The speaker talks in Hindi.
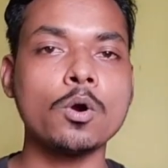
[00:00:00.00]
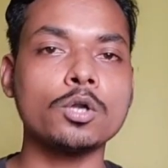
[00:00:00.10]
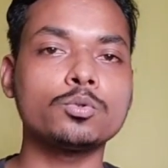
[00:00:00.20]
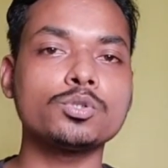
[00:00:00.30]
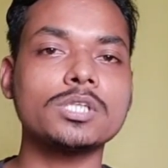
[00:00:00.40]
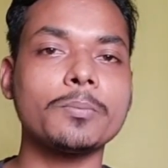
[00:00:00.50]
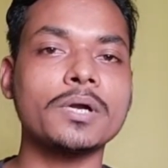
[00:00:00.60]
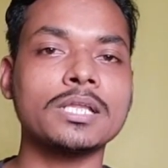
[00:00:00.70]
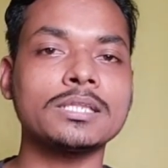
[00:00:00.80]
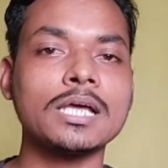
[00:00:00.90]
और दूसरा
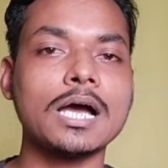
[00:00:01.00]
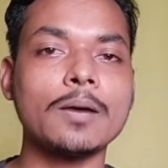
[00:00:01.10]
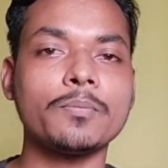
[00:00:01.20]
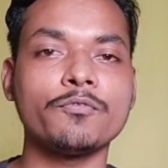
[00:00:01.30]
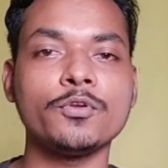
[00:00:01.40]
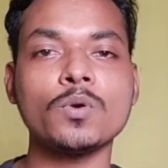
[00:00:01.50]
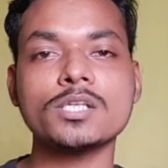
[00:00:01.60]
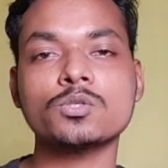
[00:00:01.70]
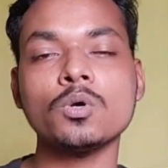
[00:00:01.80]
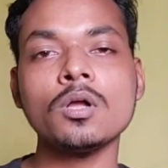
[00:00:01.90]
बटन था आप
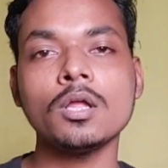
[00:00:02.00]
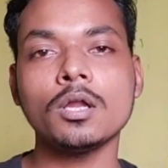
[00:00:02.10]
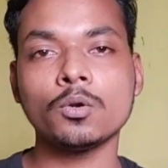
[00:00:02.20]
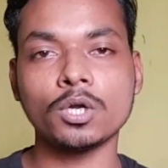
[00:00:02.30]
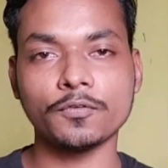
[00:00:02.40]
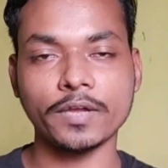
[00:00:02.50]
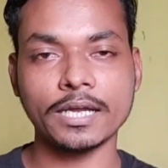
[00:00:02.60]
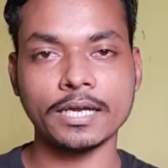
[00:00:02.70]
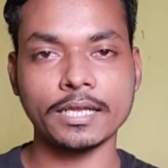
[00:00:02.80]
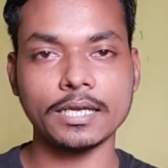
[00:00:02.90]
व्यूअर्स को नोटिफाई
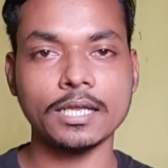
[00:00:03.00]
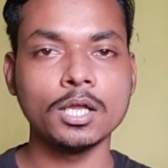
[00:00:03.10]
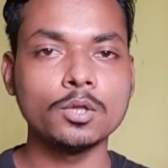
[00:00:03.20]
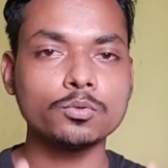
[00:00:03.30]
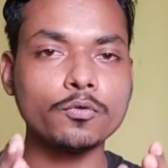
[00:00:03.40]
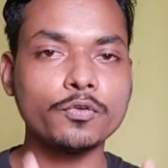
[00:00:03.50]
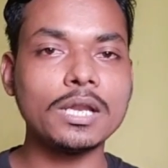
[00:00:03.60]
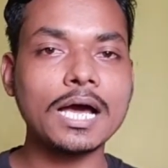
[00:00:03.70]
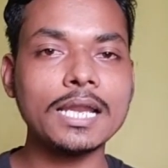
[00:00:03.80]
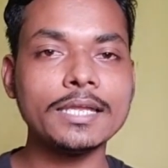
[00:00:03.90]
करने के लिए तो
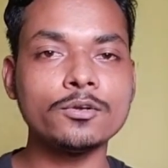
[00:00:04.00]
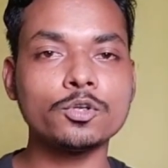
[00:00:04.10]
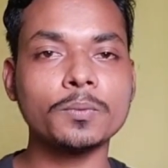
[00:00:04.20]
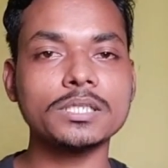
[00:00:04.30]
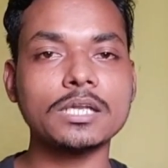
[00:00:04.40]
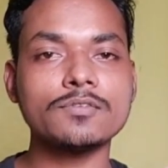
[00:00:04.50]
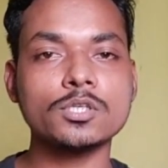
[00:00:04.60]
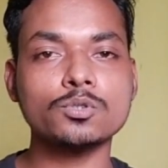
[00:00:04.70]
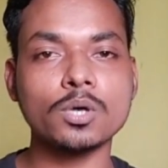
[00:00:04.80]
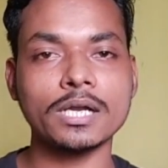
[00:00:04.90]
फिलहाल यूट्यूब की तरफ
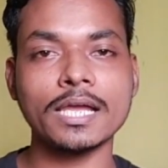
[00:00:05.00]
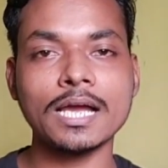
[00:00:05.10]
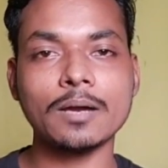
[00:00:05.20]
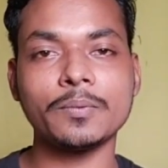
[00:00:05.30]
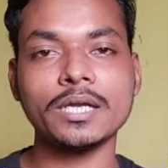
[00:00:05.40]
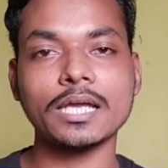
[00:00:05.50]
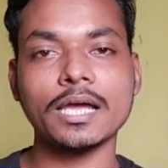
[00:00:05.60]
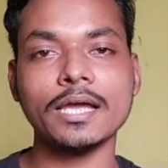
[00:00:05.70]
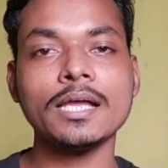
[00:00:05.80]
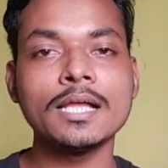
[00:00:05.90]
से जो नया अपडेट
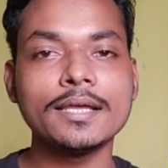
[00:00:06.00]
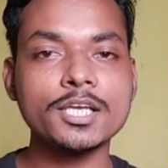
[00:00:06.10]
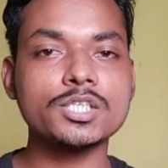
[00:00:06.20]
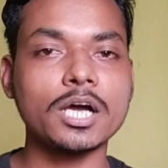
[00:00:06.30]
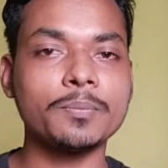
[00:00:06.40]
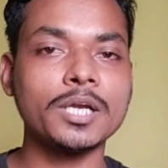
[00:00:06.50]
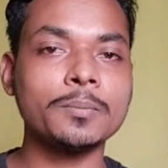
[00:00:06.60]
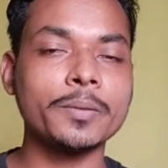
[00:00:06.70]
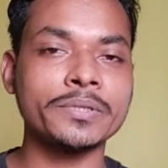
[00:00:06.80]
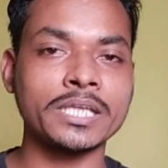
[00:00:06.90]
आया है इस
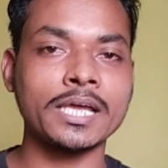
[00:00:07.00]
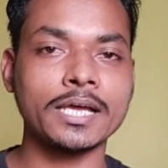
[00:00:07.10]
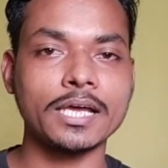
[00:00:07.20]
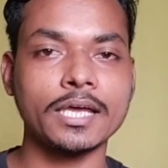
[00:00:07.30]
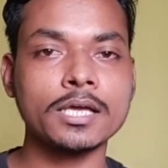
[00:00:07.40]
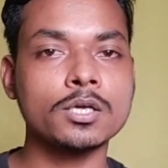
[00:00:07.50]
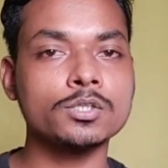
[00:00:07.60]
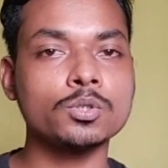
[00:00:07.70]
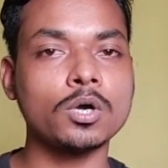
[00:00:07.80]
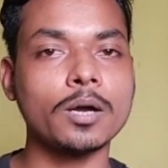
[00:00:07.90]
अपडेट में बताया गया है
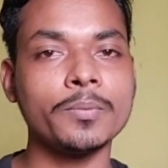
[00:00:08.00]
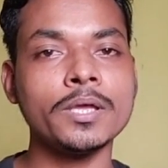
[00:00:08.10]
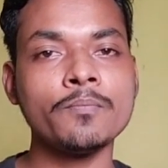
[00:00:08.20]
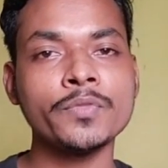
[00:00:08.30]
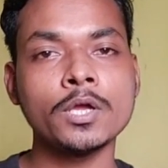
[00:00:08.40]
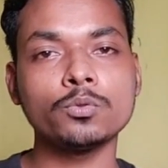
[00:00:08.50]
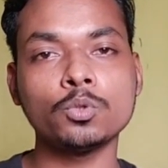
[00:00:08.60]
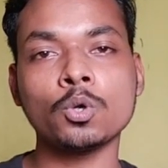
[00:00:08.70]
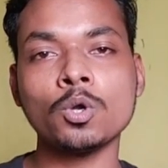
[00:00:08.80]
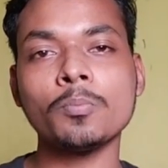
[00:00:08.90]
कि जो अभी
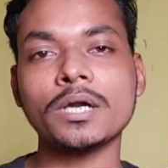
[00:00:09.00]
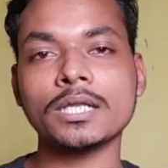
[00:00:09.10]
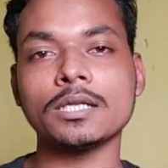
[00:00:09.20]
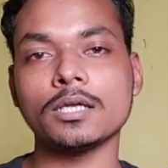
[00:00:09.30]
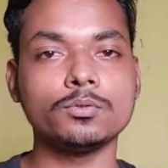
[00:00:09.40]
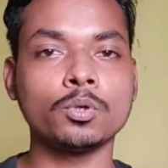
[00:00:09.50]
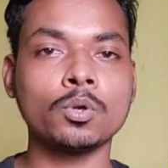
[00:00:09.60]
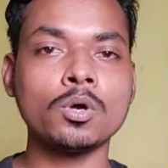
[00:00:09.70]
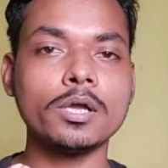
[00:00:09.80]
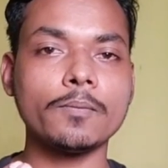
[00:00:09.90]
दोनों बटन
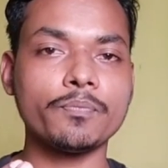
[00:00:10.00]
दोनों